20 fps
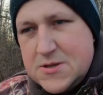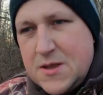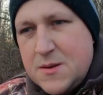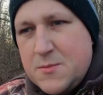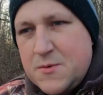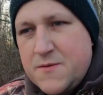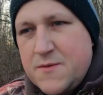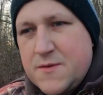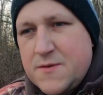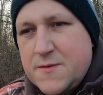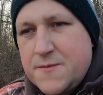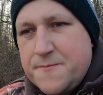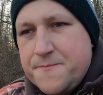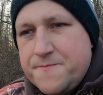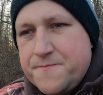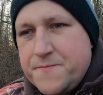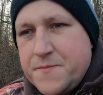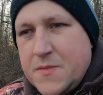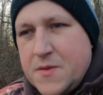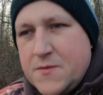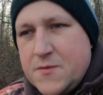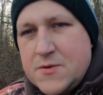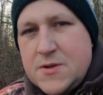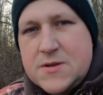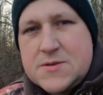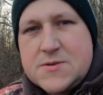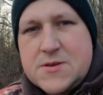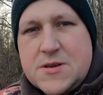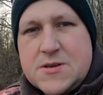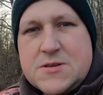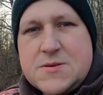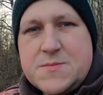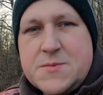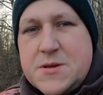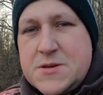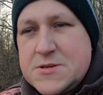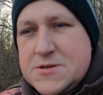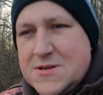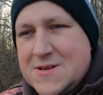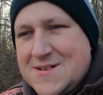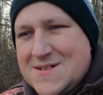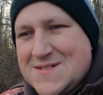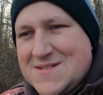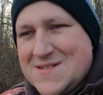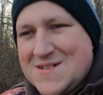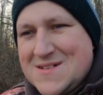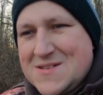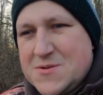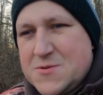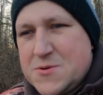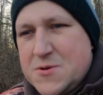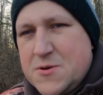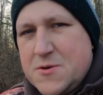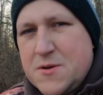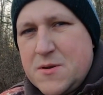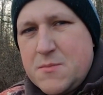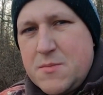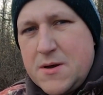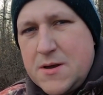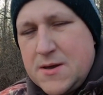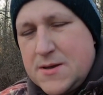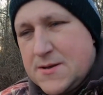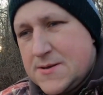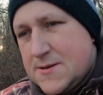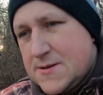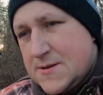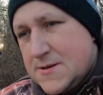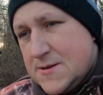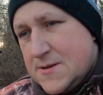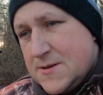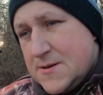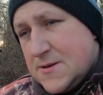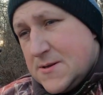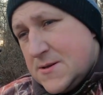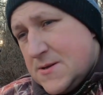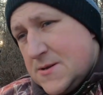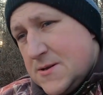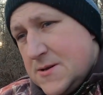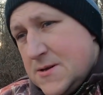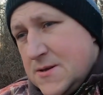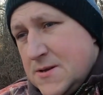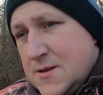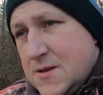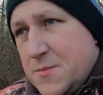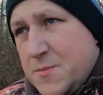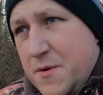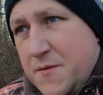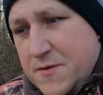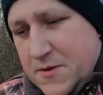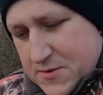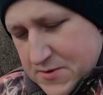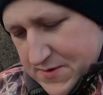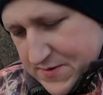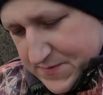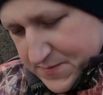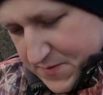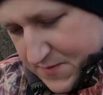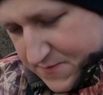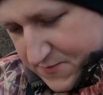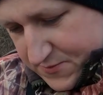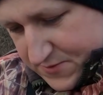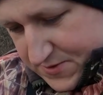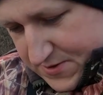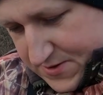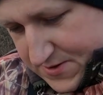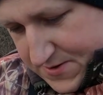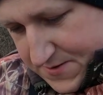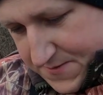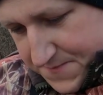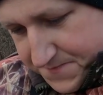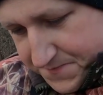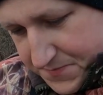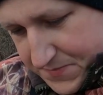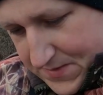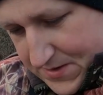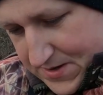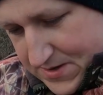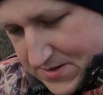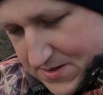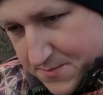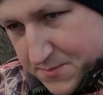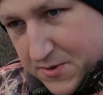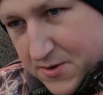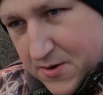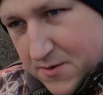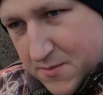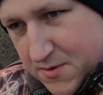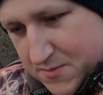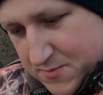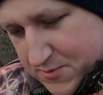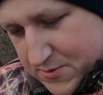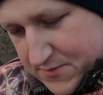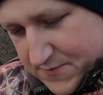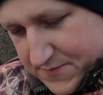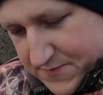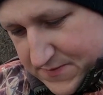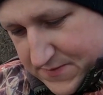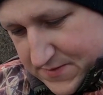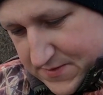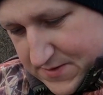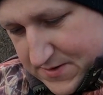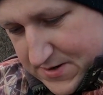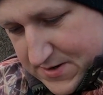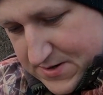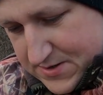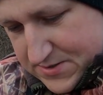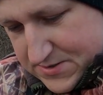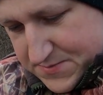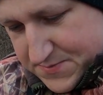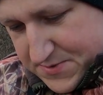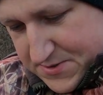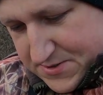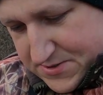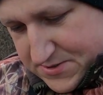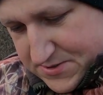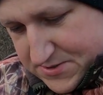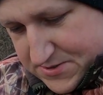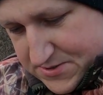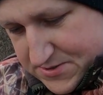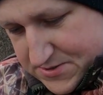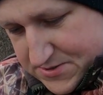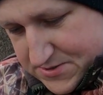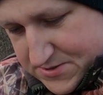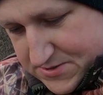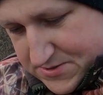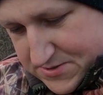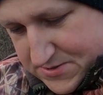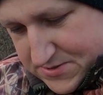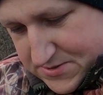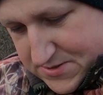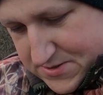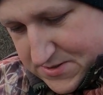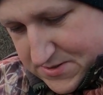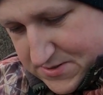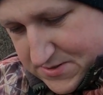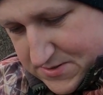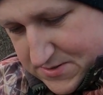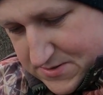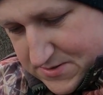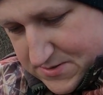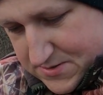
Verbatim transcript: dni temu, więc woda coraz zimniejsza, coraz trudniej o rybę. To pewnie to jest powód. Adam i Roman Borowscy. Ale śmieszne...